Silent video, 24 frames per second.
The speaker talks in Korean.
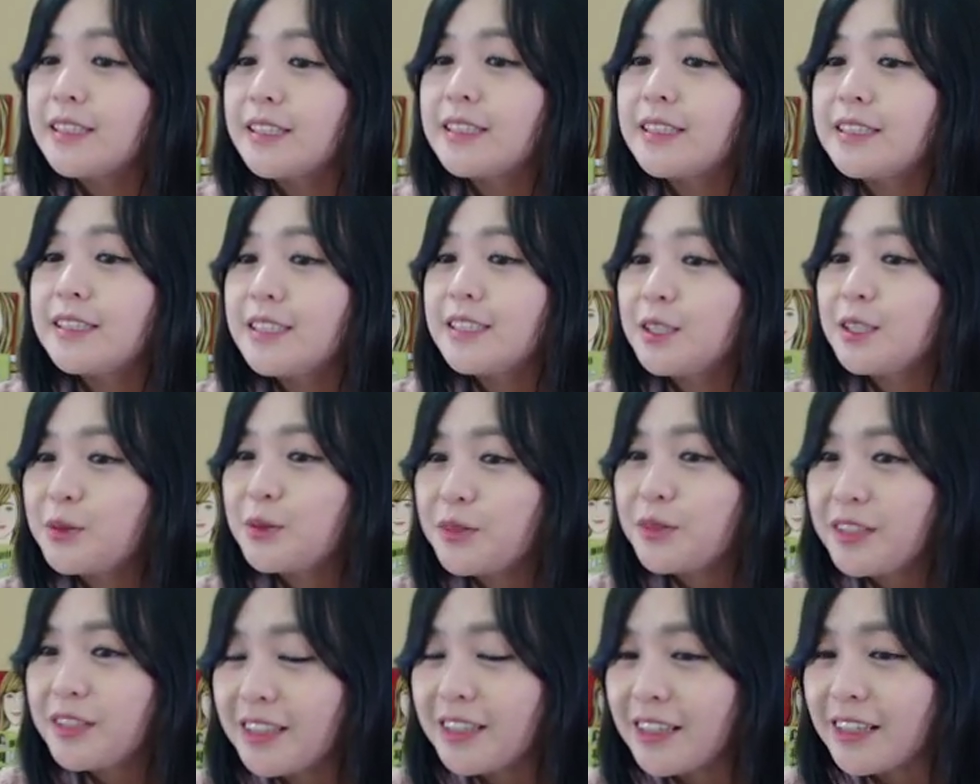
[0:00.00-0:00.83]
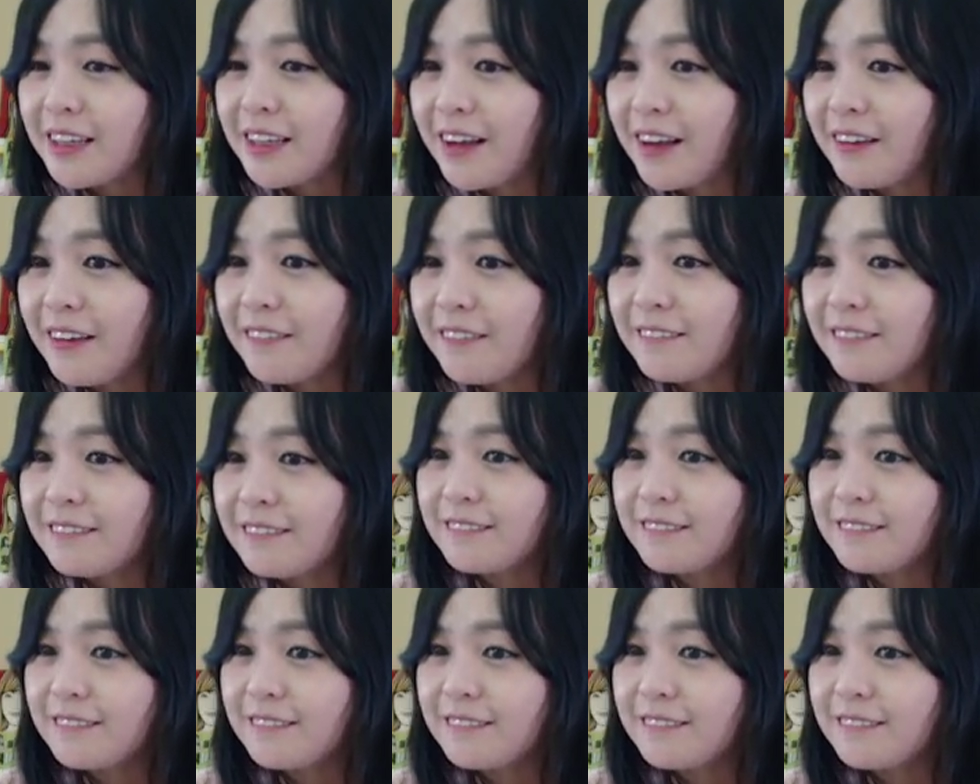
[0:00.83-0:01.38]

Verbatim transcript: 싱구니엘러,